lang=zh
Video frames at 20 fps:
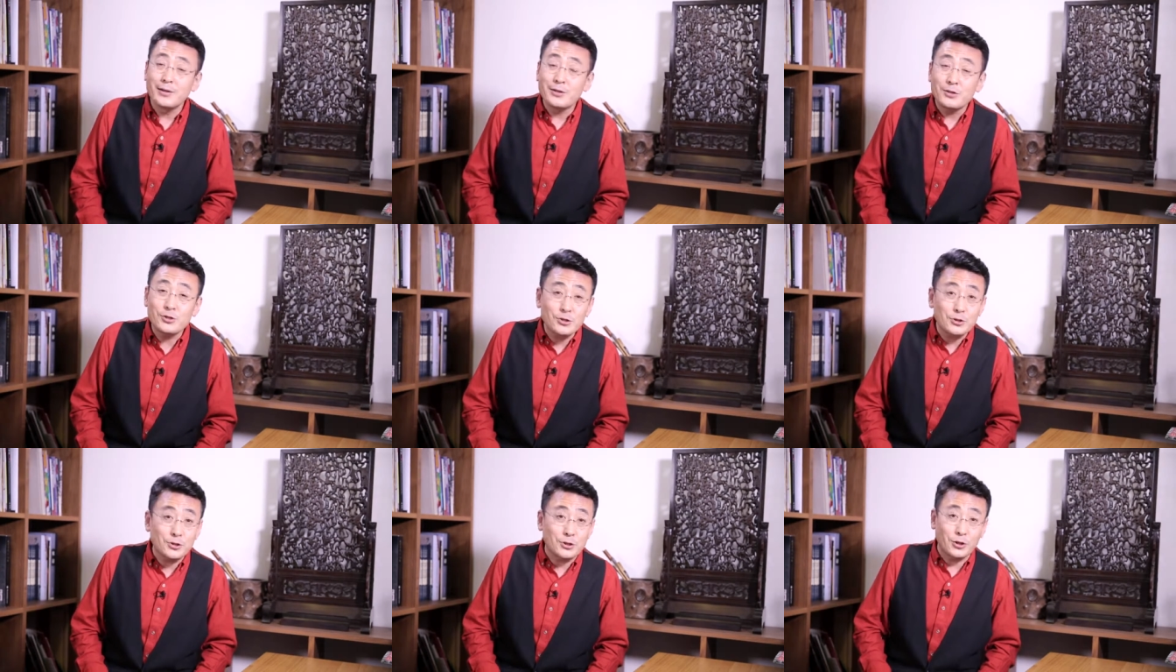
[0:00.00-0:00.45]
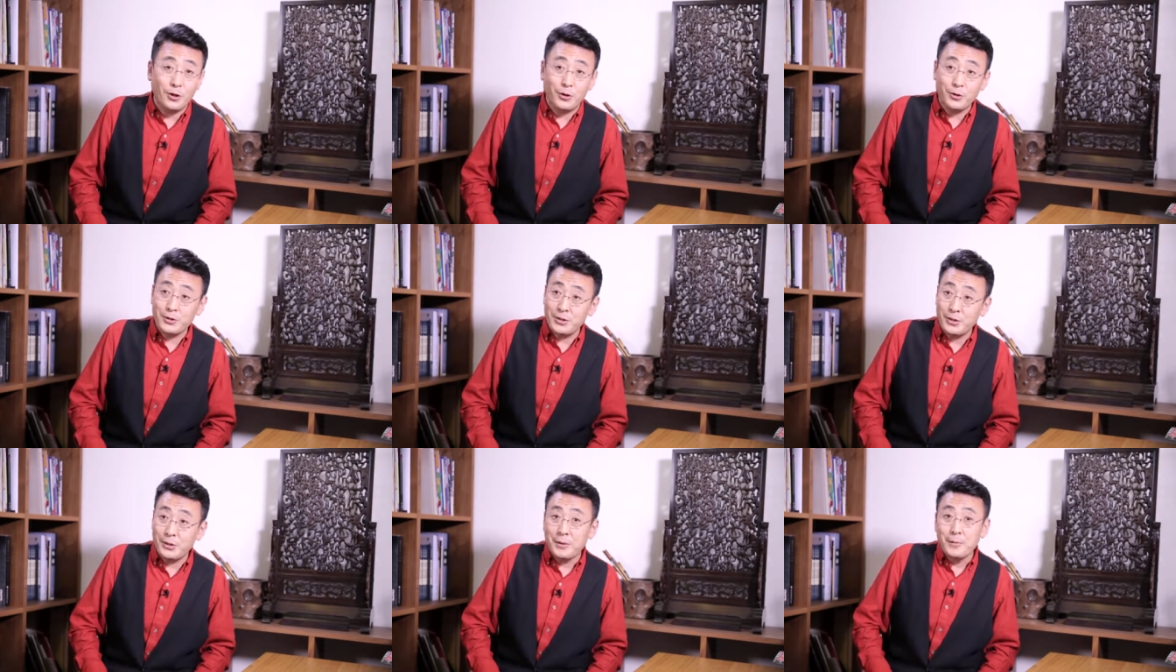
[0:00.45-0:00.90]
至
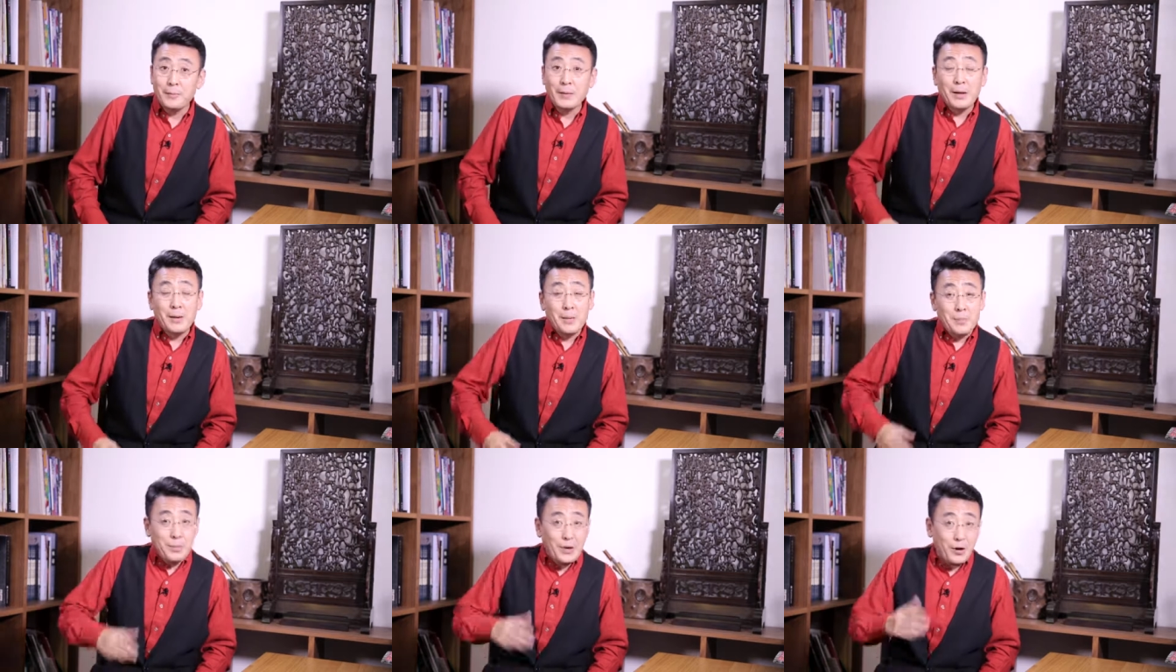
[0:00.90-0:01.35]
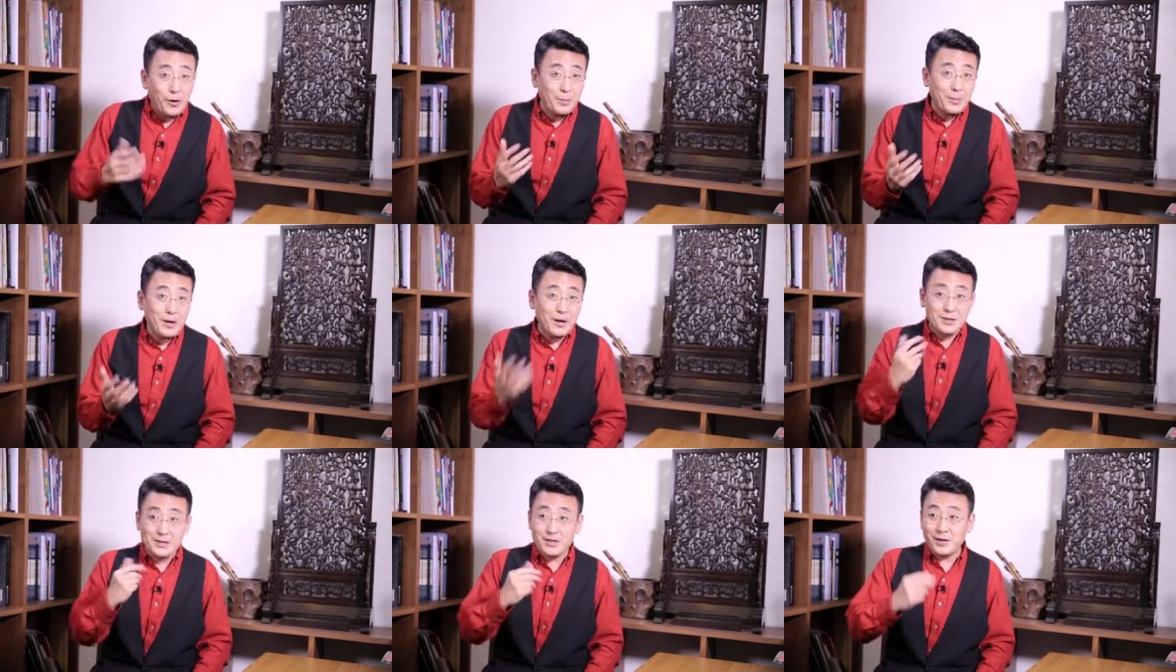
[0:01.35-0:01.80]
少你表
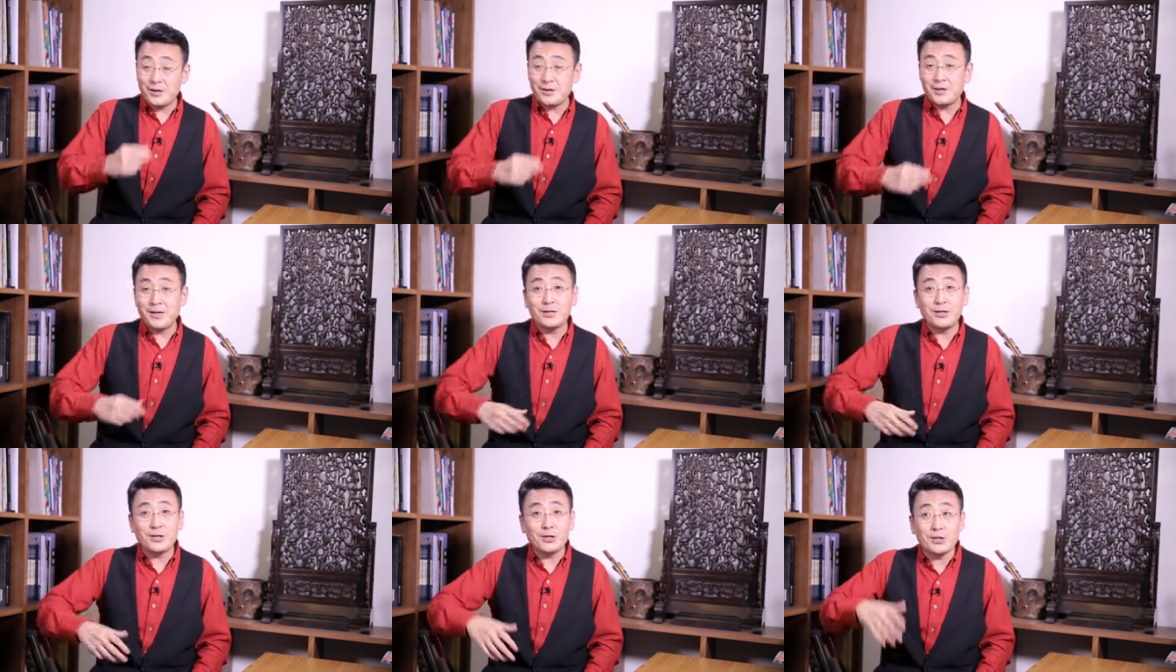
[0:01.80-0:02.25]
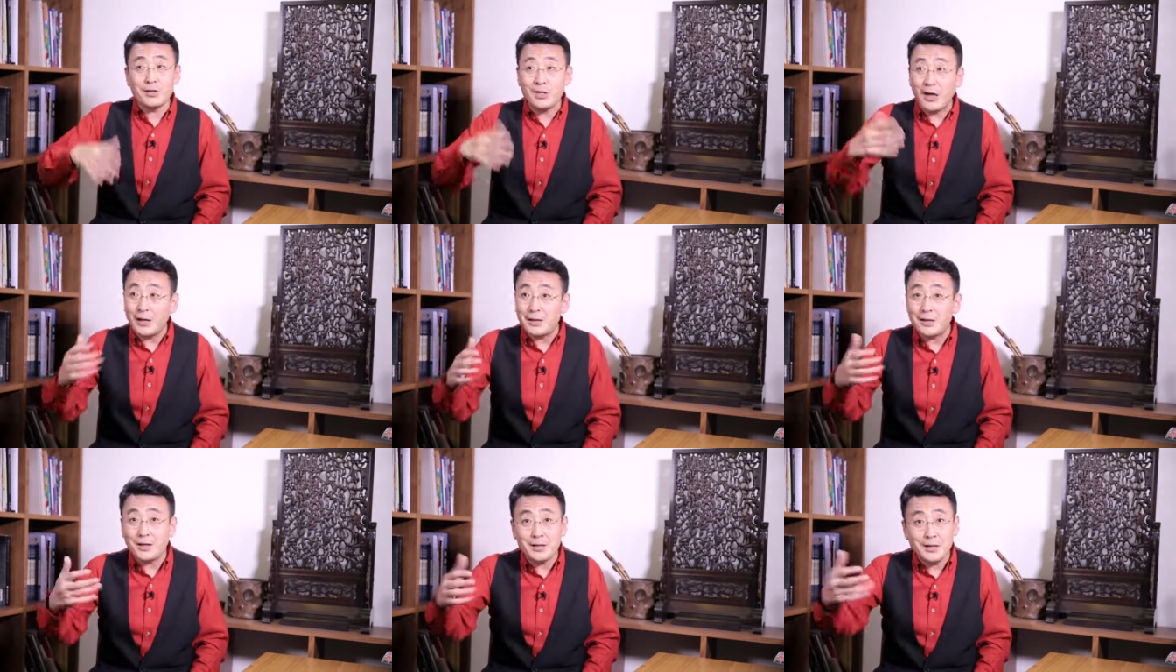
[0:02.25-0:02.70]
面上也得
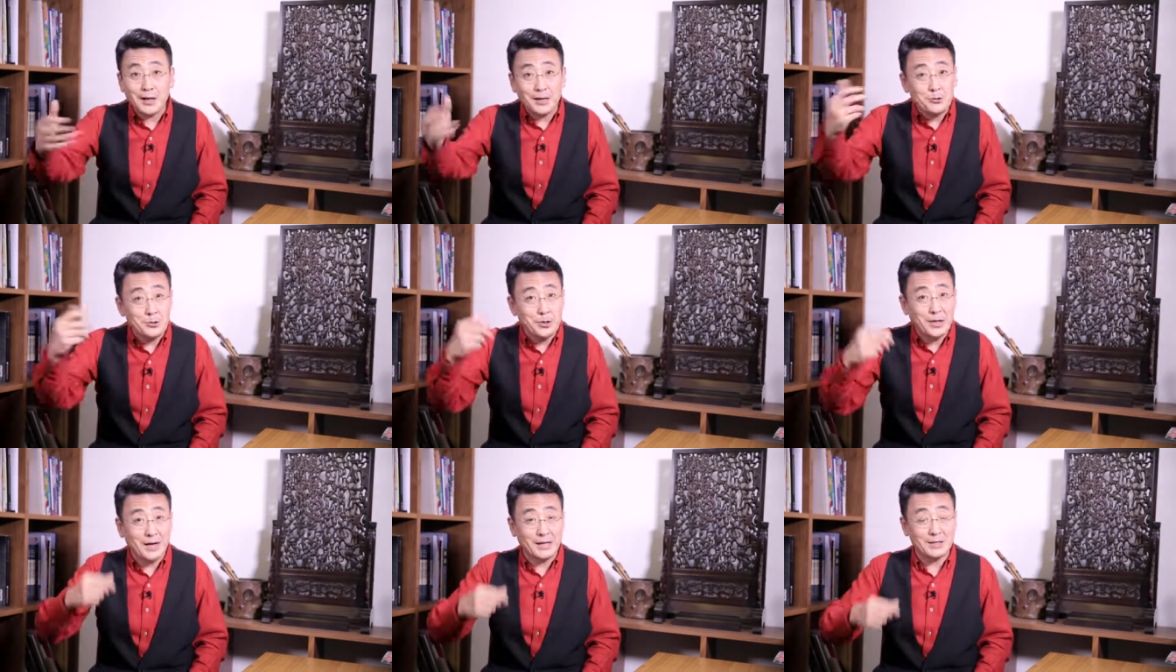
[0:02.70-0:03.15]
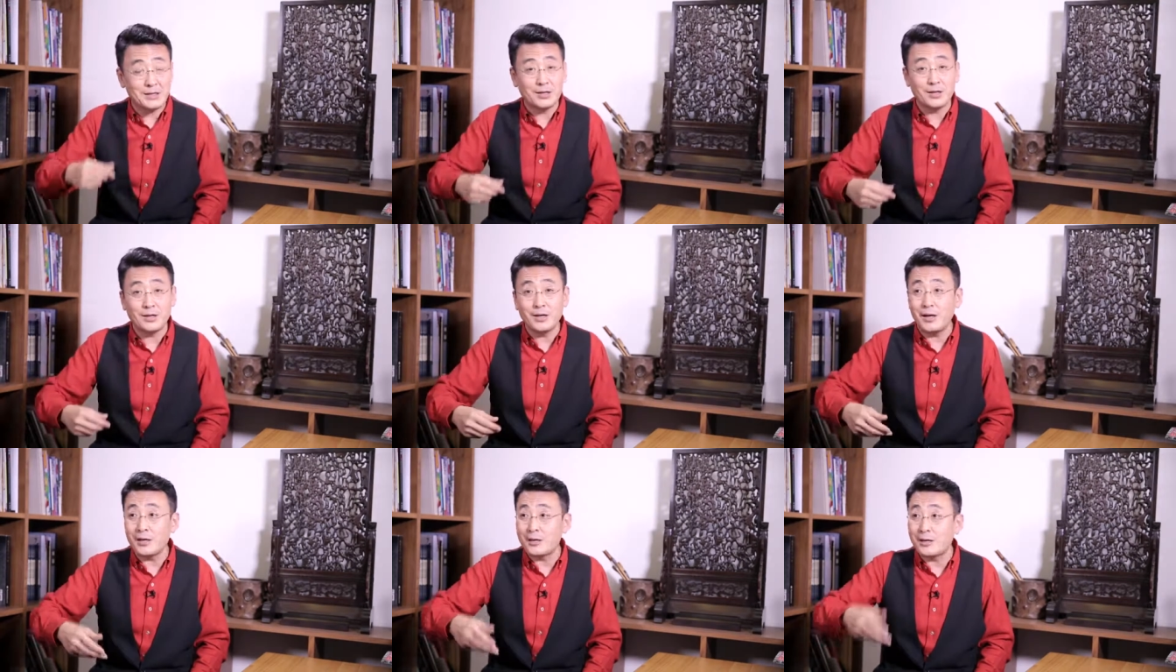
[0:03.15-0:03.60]
谈谈男女感
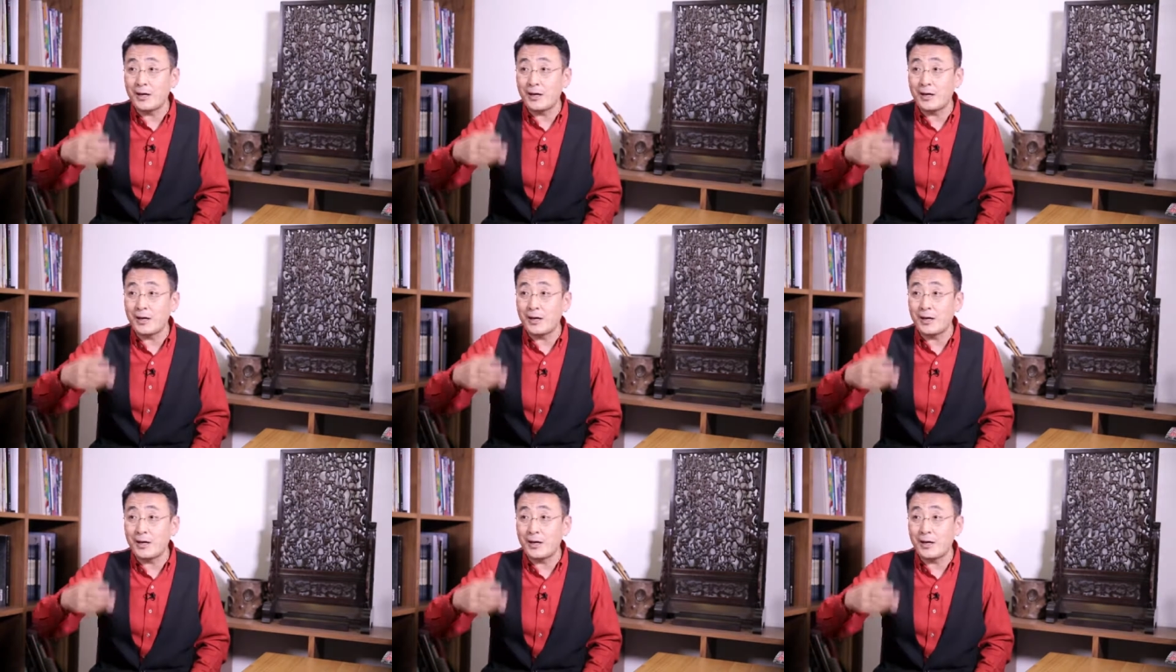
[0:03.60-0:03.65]
情啊，